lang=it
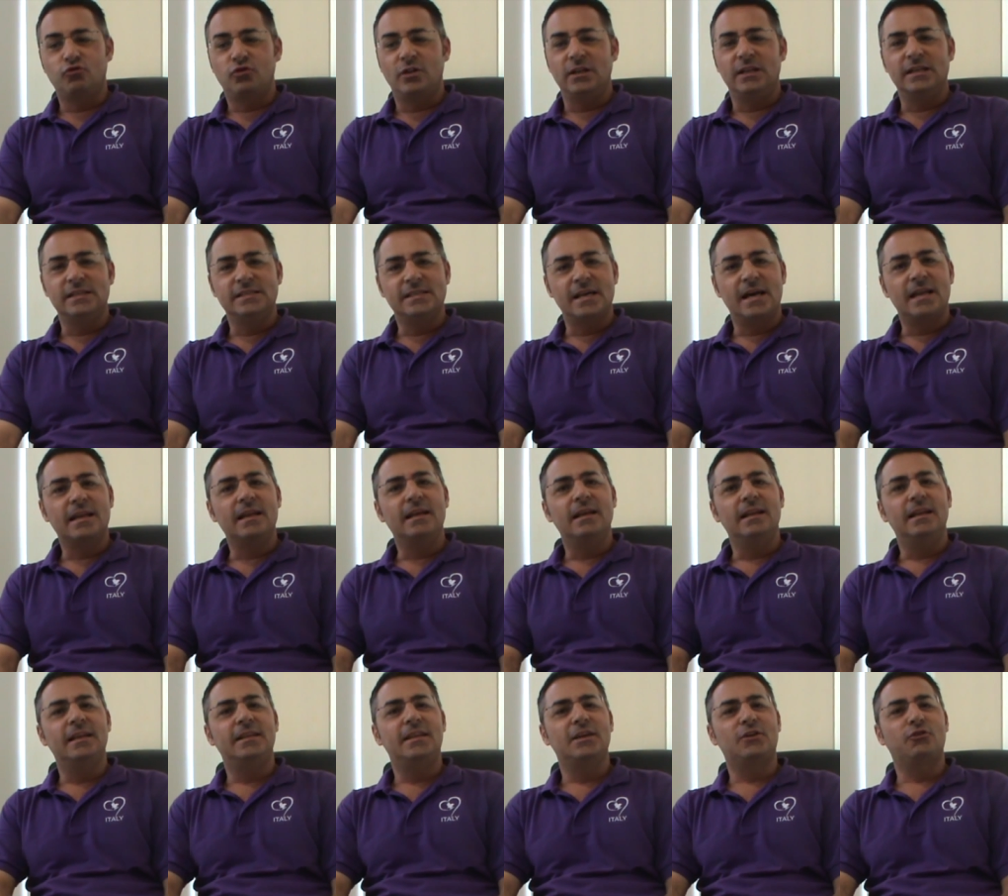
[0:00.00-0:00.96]

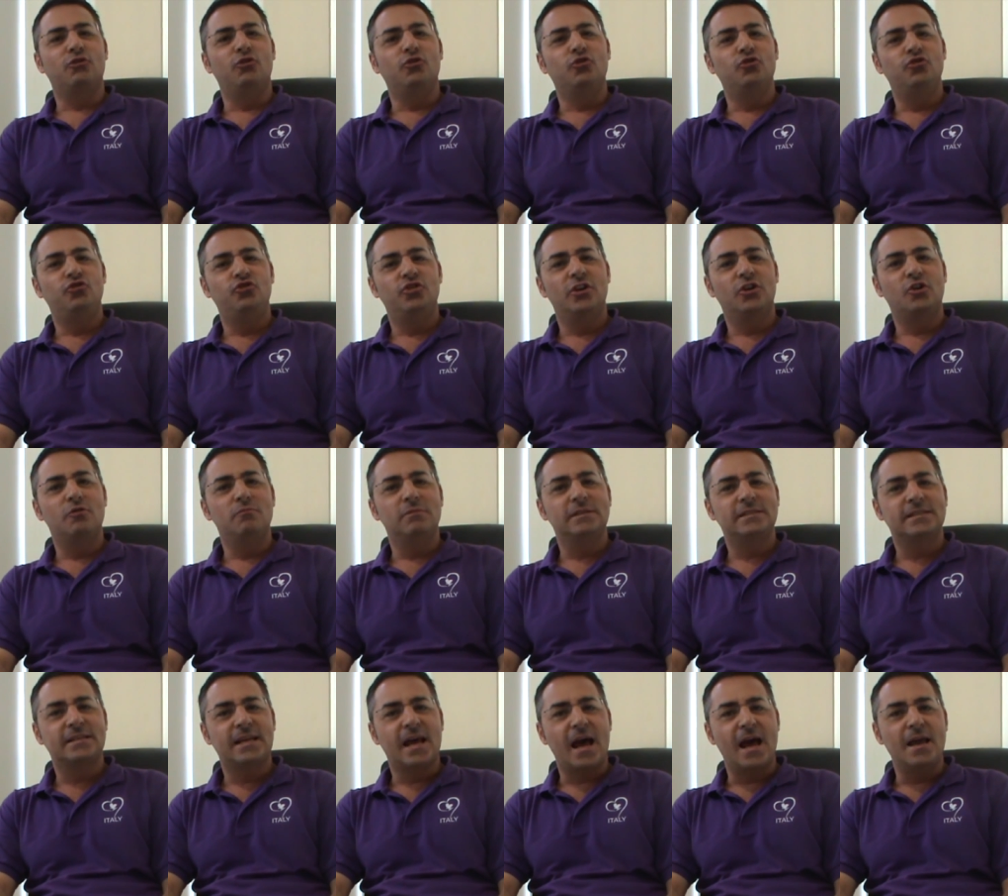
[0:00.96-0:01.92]
utilizzare le tecnologie come
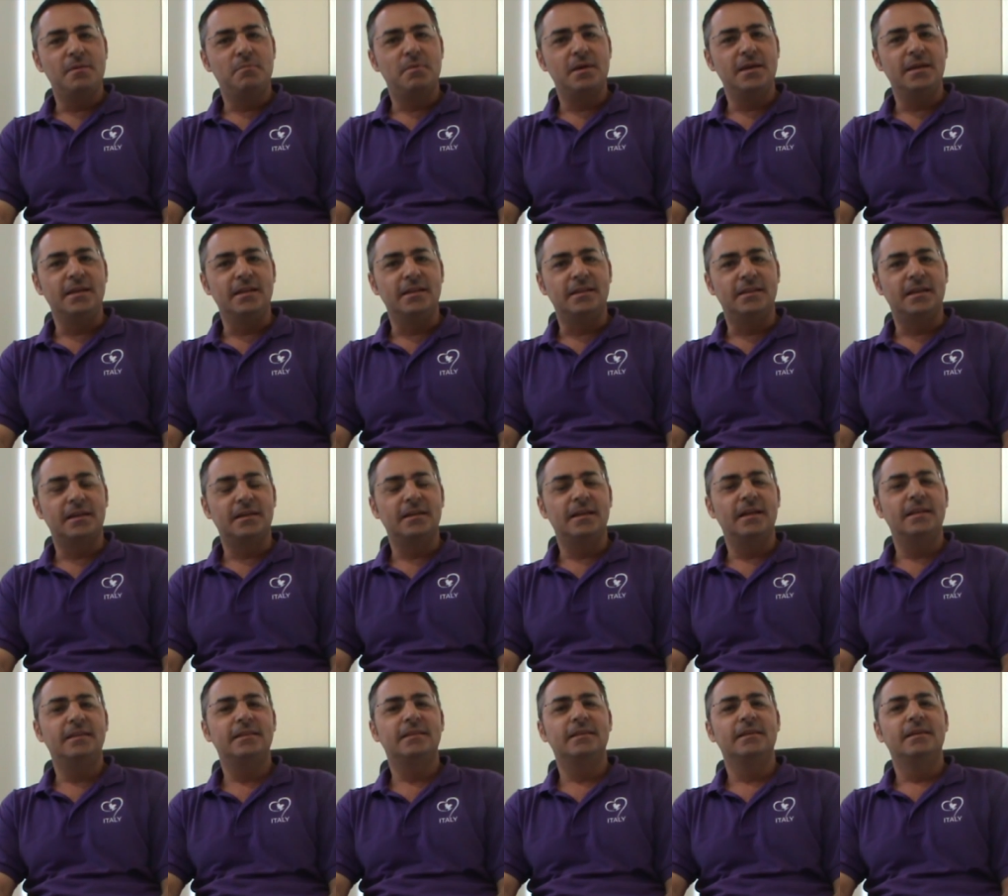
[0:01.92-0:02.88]
Skype e
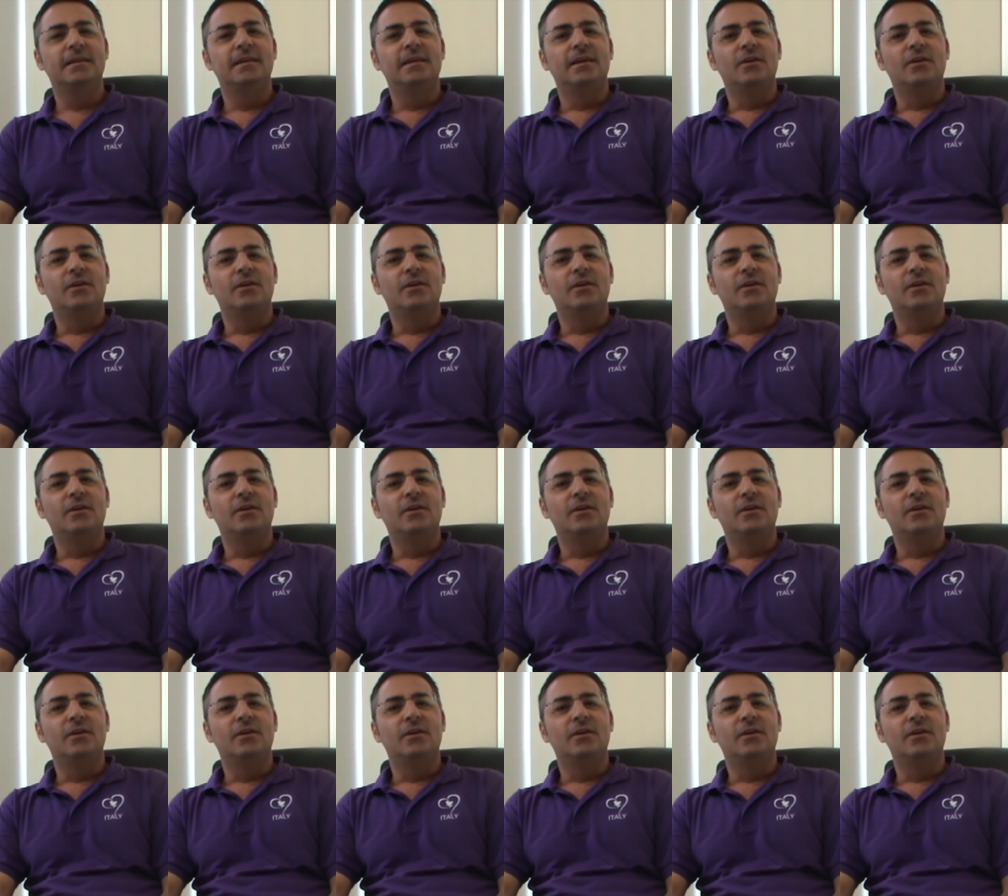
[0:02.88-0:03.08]
Internet